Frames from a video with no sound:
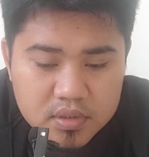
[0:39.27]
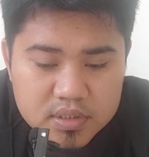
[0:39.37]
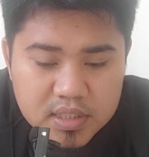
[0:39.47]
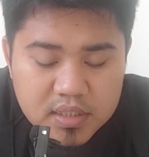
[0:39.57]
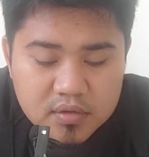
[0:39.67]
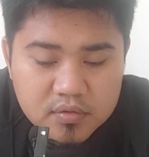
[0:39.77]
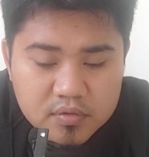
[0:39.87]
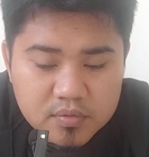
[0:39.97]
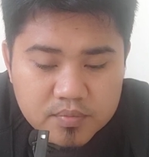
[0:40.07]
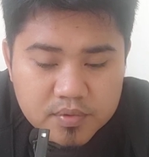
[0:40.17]
sarang
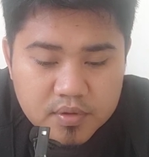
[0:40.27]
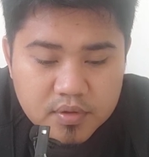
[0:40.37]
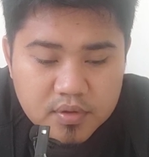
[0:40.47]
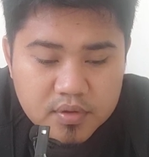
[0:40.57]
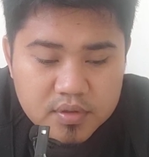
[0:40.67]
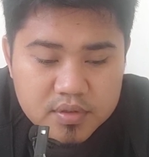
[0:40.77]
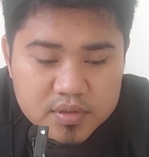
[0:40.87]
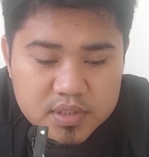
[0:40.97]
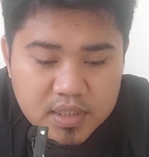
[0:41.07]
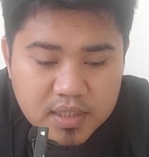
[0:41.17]
huruf pro
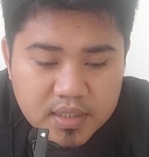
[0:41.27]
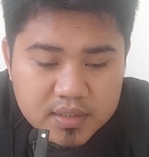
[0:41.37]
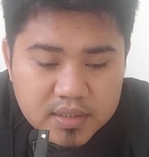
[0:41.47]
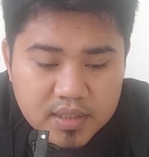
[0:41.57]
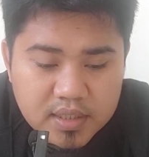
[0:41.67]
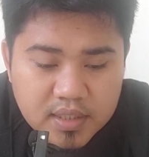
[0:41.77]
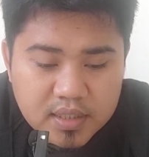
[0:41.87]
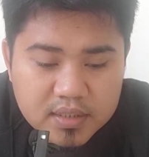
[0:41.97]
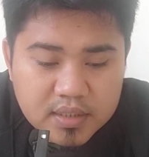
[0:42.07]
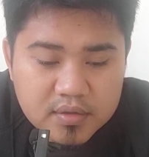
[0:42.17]
syarat
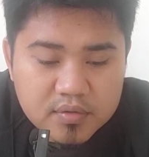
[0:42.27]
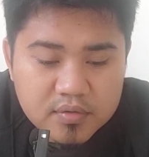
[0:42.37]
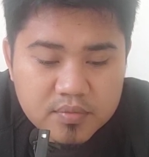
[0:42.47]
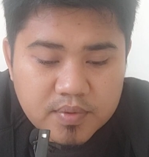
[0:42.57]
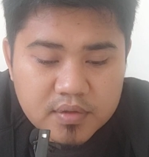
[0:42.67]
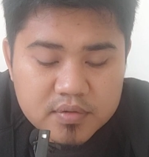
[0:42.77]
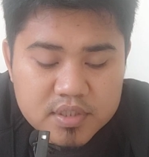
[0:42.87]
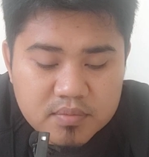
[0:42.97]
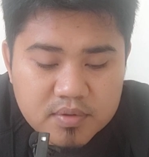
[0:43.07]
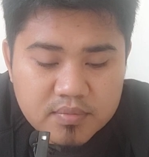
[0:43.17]
diharkatan huruf anu
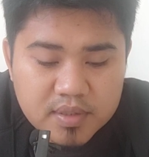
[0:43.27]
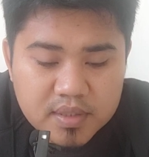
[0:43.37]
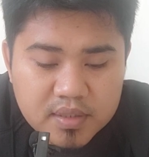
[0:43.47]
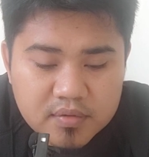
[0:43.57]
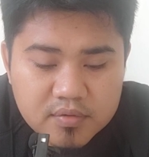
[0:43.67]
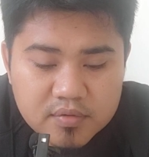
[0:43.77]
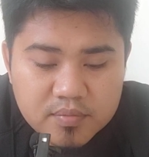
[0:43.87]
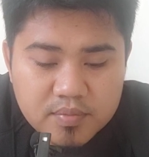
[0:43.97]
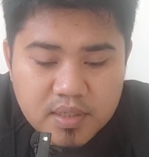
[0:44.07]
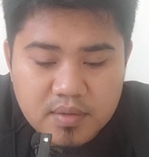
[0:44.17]
samemehna
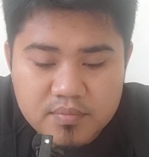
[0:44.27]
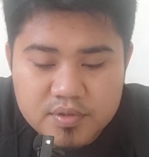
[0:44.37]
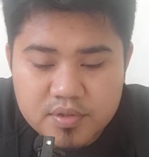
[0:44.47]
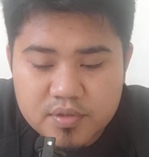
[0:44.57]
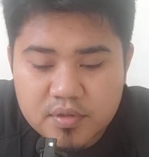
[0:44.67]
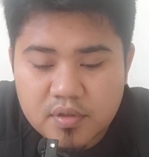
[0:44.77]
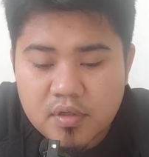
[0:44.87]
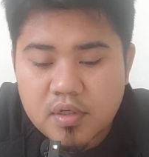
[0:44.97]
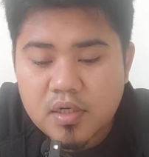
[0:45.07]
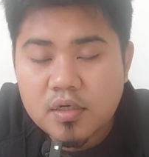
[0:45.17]
huruf lam contoh
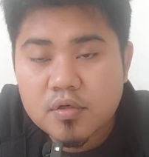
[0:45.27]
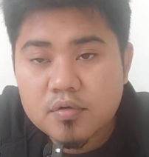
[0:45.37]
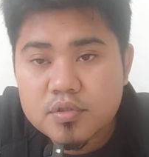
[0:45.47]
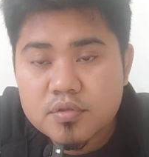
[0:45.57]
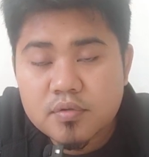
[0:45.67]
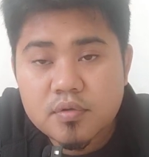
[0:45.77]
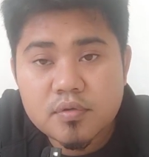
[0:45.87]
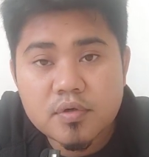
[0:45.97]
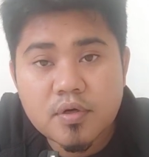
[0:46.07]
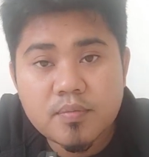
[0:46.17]

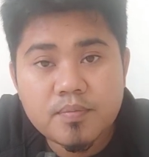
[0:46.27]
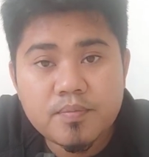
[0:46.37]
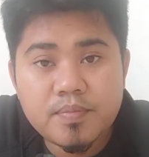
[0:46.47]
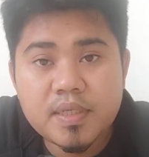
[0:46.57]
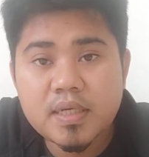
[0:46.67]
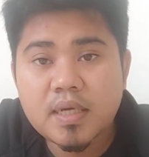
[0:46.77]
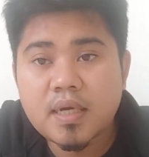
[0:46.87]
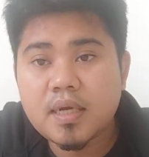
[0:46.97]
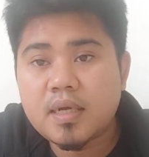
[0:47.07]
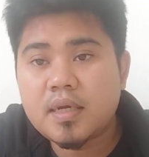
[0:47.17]
rusulu
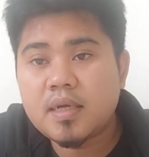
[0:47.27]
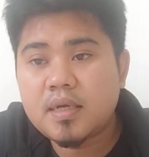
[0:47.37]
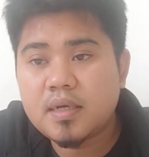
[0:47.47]
robbika